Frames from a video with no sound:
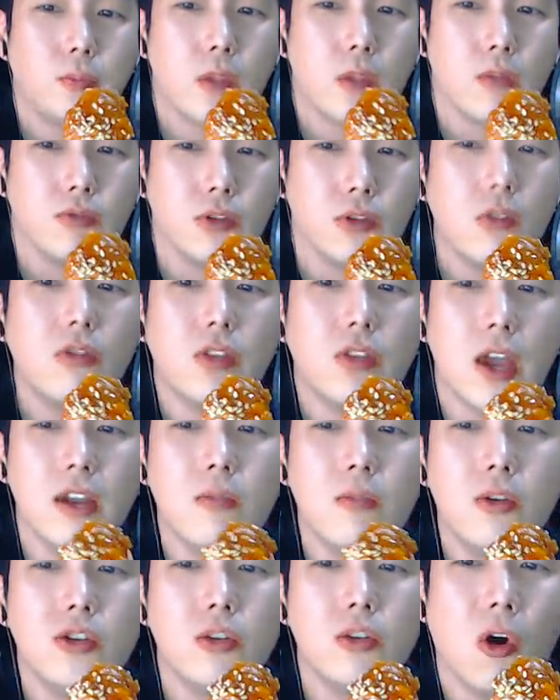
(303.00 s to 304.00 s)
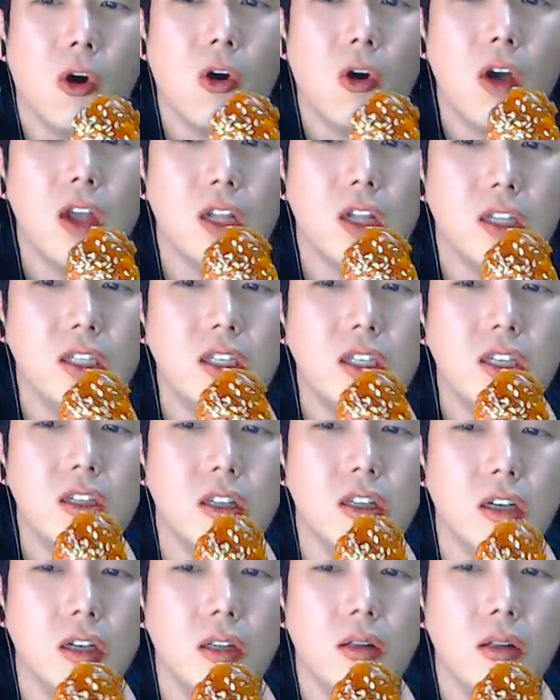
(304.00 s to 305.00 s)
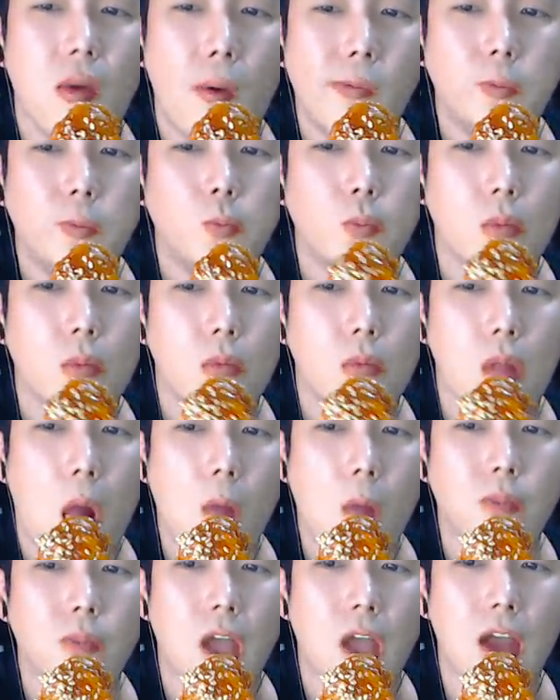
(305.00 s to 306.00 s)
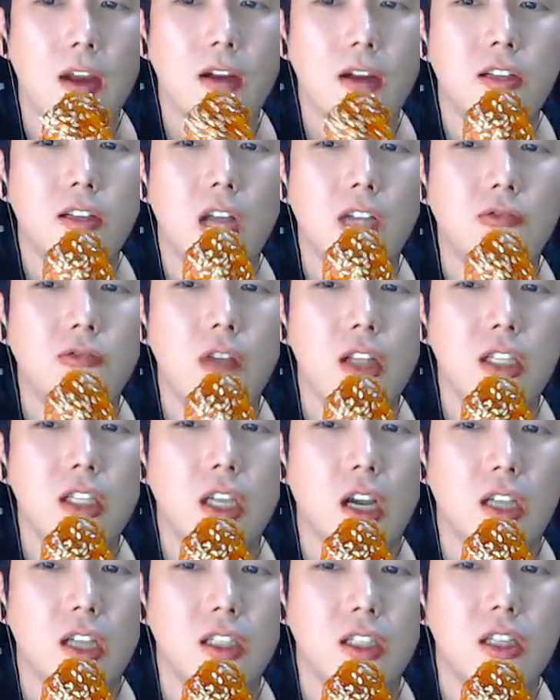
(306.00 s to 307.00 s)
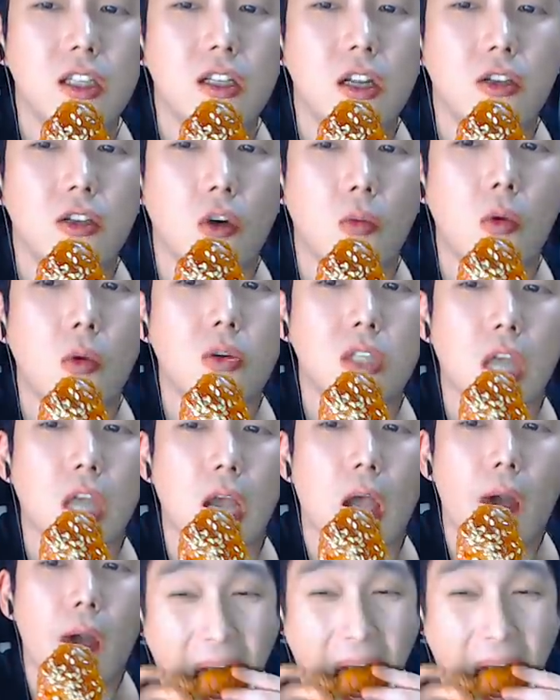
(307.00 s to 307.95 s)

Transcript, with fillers: 무조건 다리 먼저 먹어야 돼 치킨은 다리를 사수한 제가 치킨의 정복자야